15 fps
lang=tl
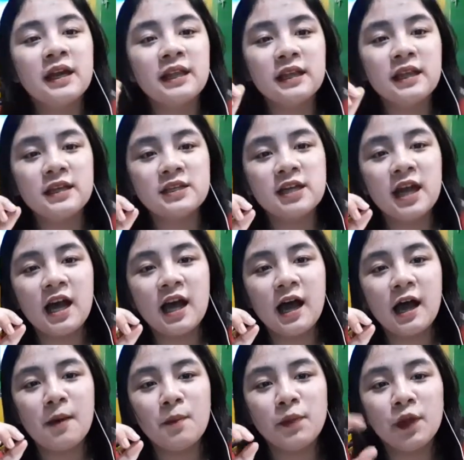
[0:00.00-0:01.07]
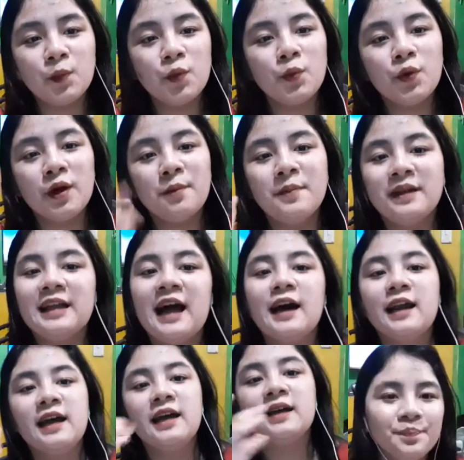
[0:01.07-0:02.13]
hindi siya nagmumukhang
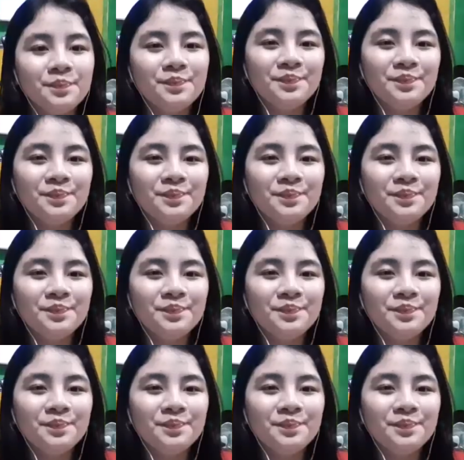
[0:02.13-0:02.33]
mataray.